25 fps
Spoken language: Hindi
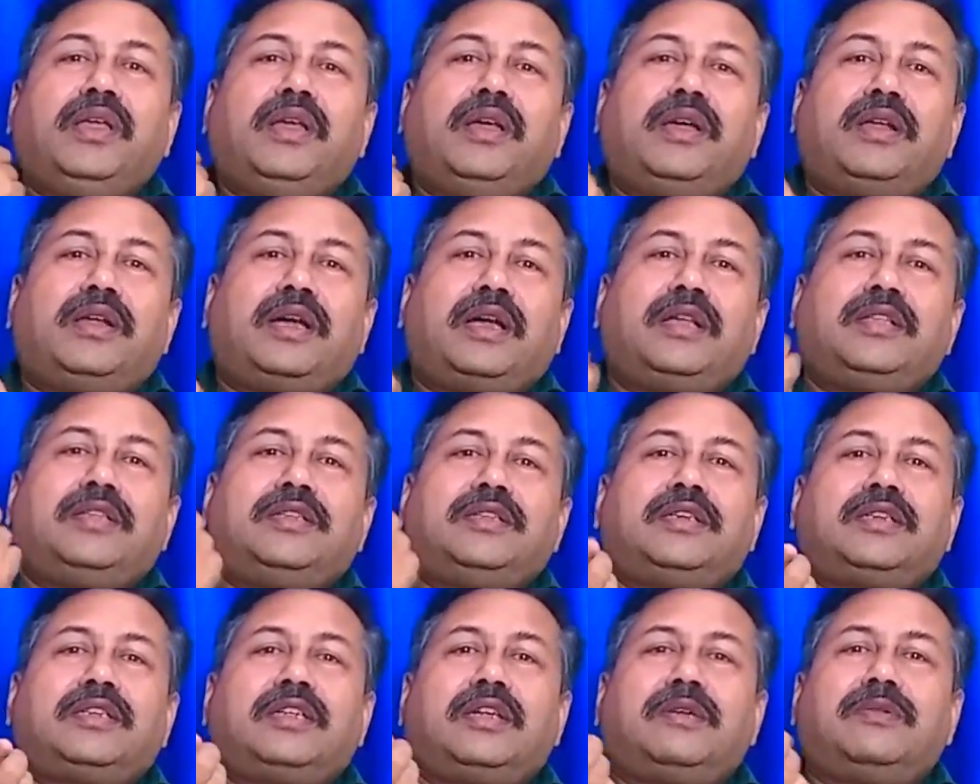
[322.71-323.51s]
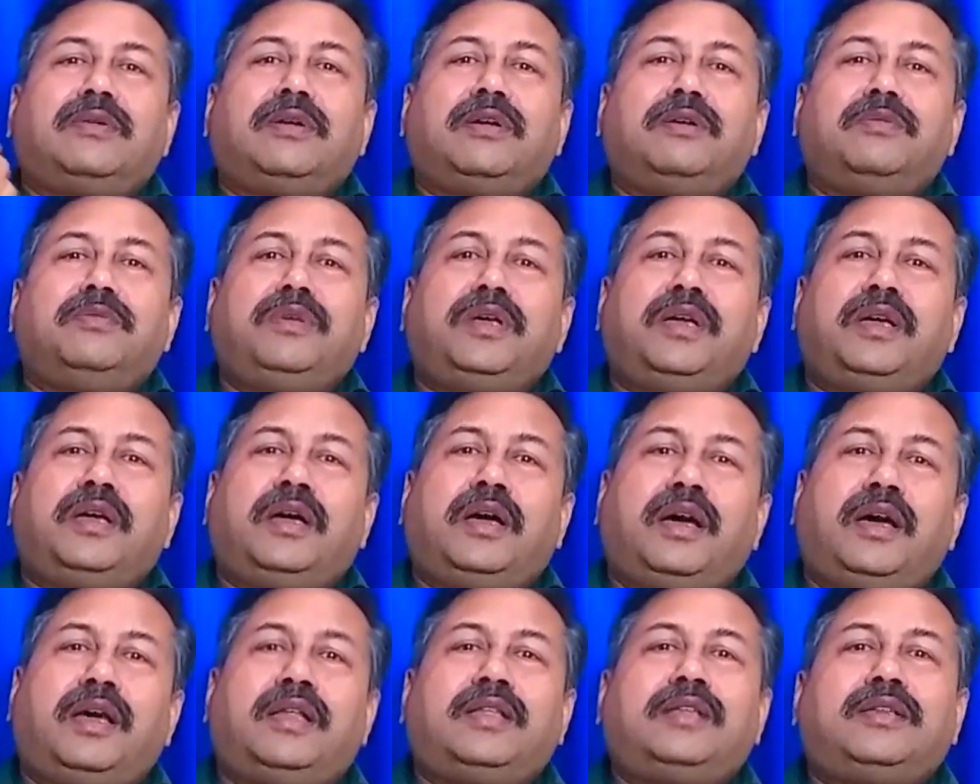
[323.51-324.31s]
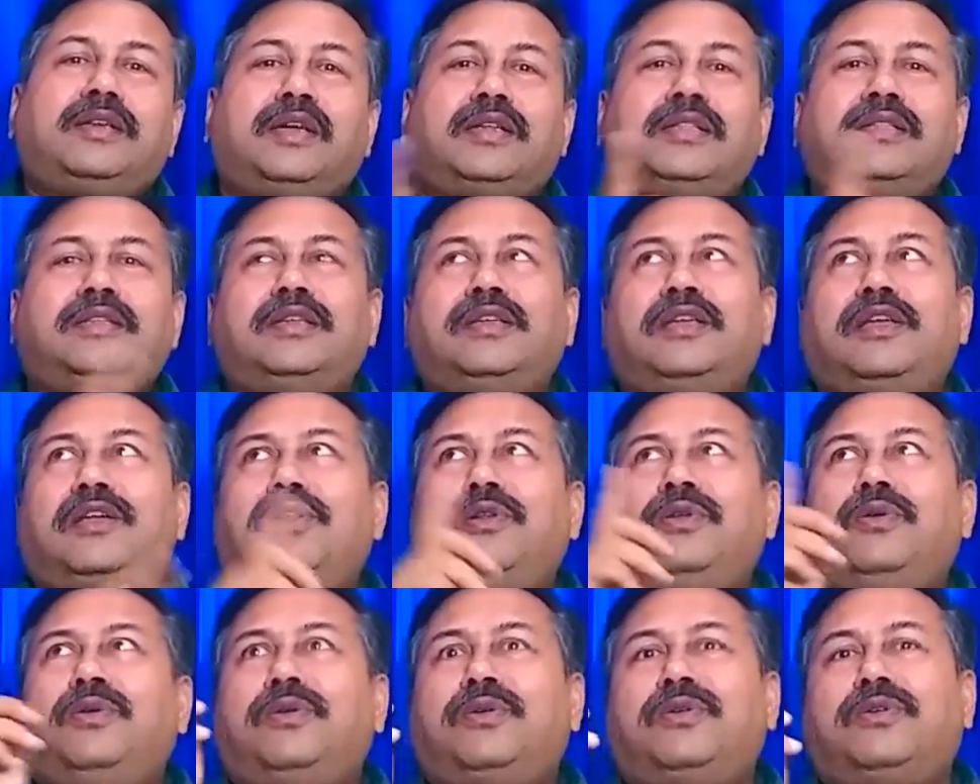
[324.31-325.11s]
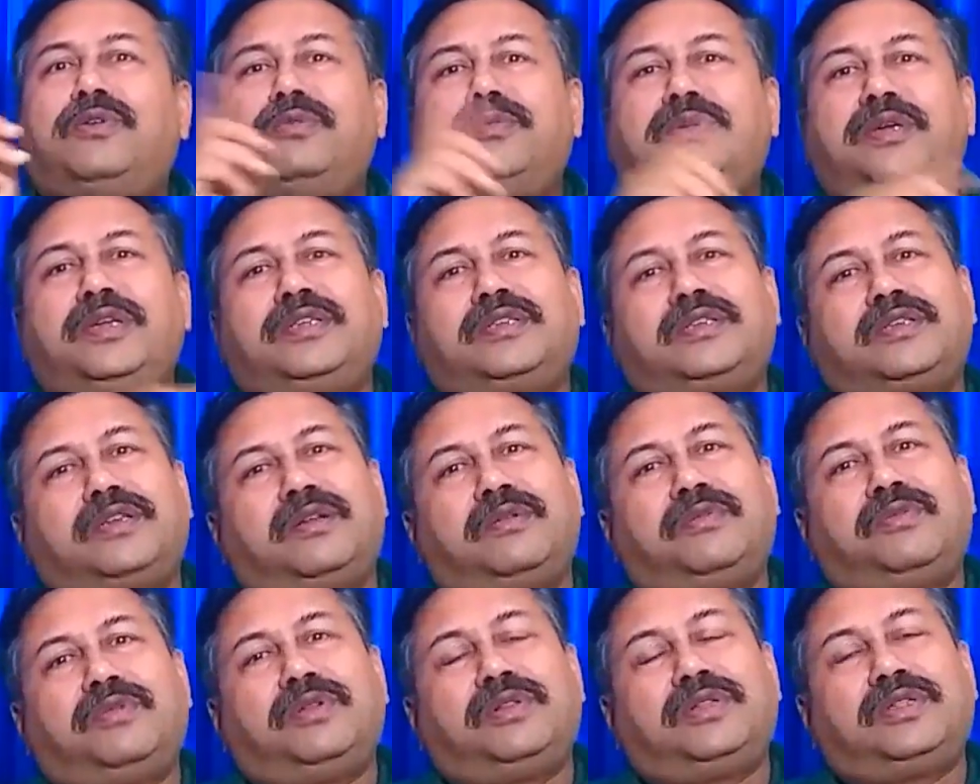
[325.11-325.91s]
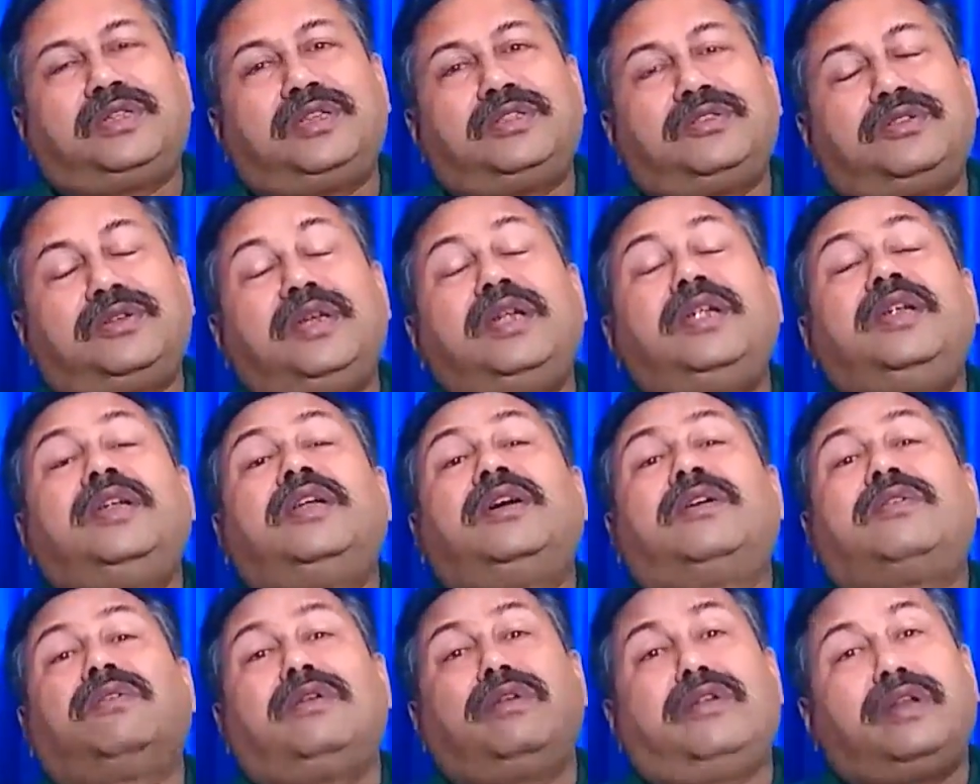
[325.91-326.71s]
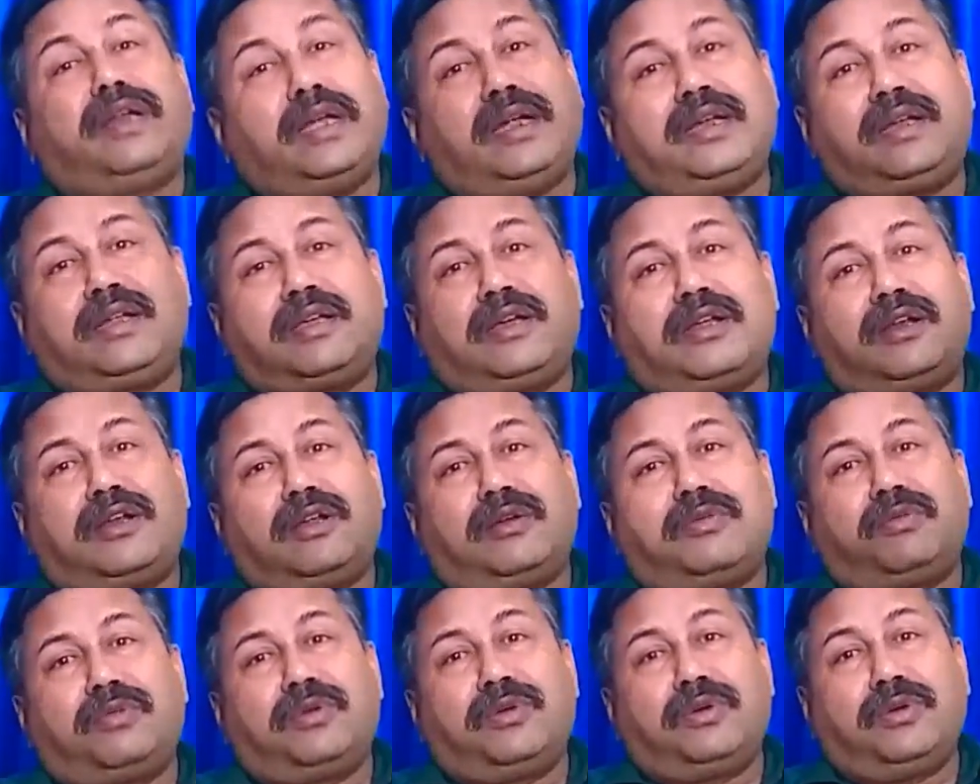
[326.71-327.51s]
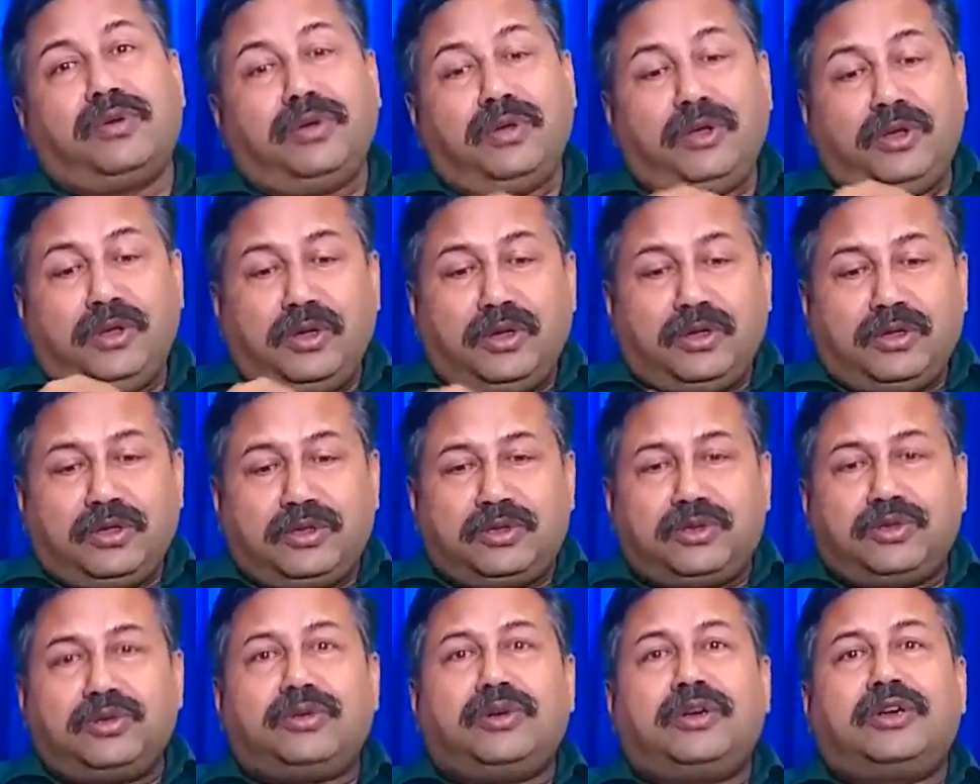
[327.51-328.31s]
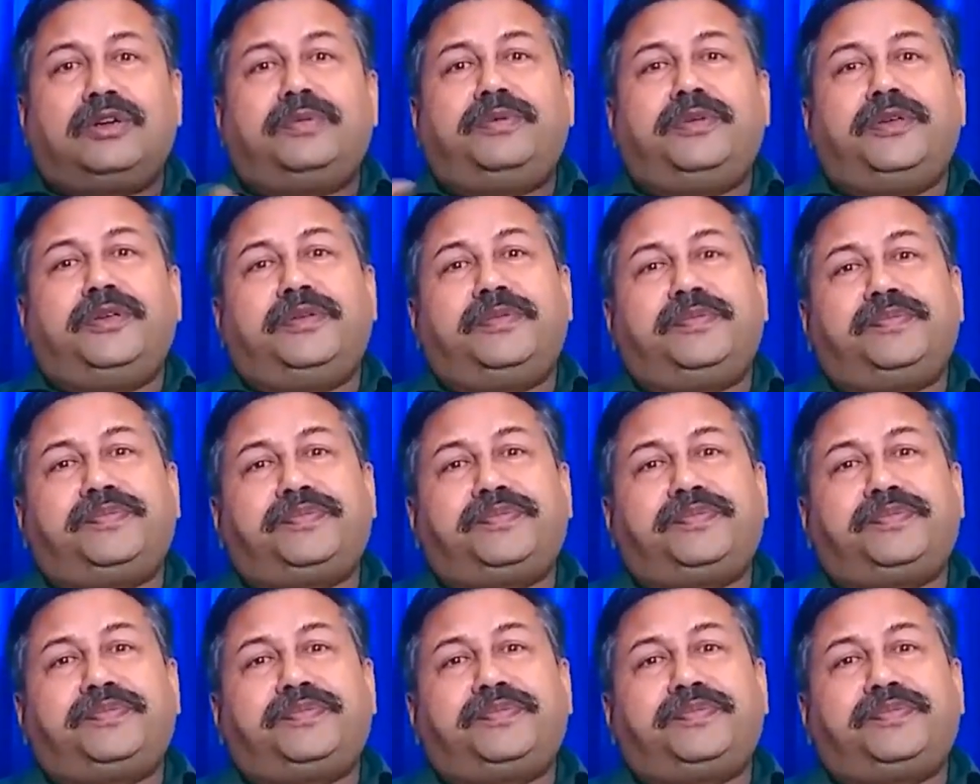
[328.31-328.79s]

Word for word: राज्यसभा में हर जाति के लोग को भेजकर बोलते जो इंडिया को यूनाइट करना बोलो जो अभी